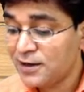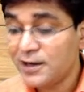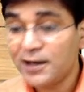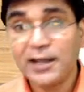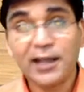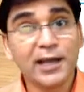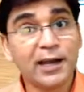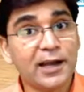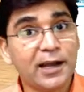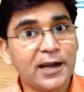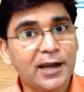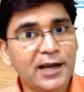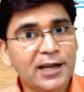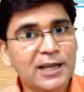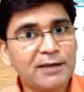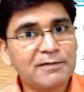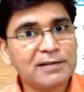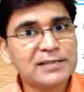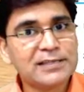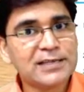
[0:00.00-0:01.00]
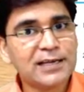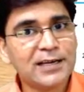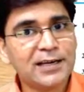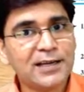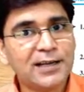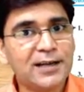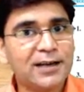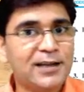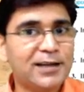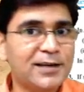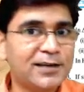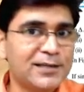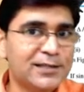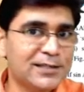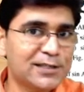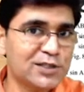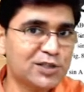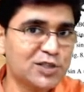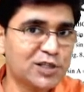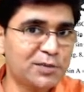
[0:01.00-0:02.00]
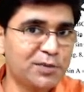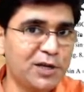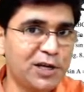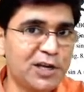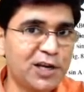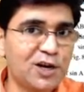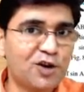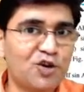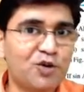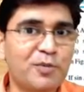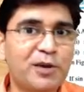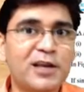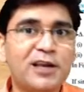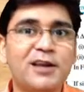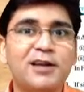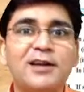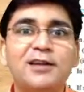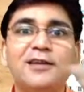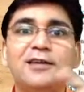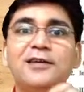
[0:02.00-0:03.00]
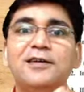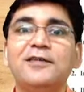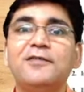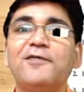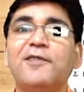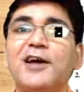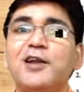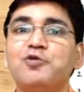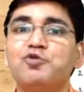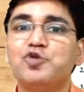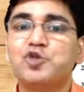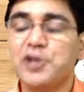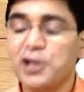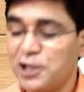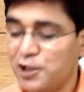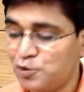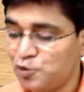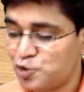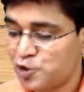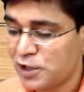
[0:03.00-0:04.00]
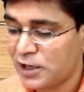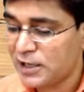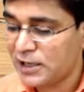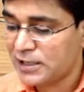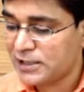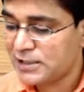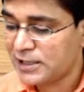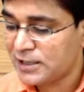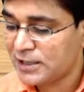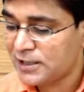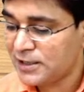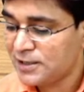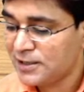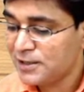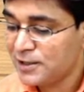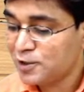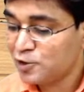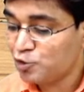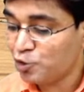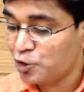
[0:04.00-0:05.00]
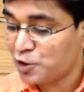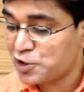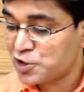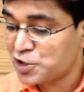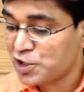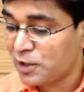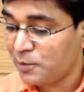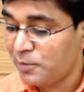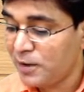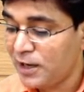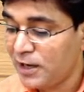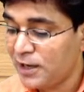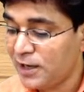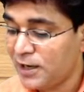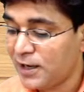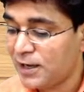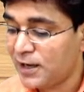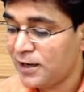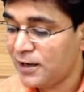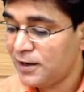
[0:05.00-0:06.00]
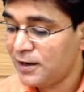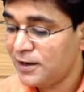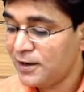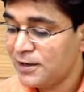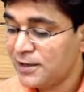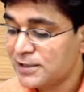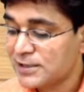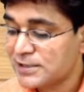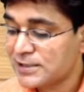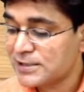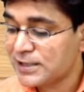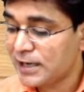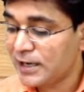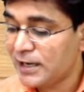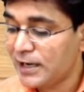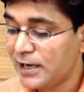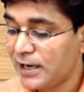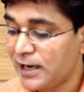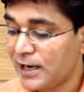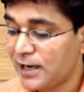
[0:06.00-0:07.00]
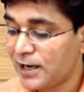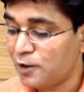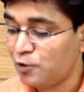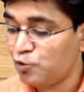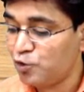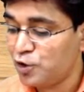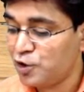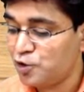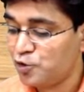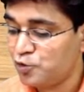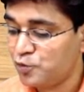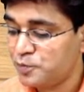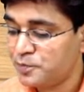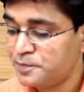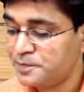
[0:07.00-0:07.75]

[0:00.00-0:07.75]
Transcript: या न केवल साइन के लिए सभी ट्रिग्नोमेट्रिकल वैल्यूज के लिए यूज कर लिया जाएगा तो इसकी मीनिंग यह है साइन ए का होल क्यूब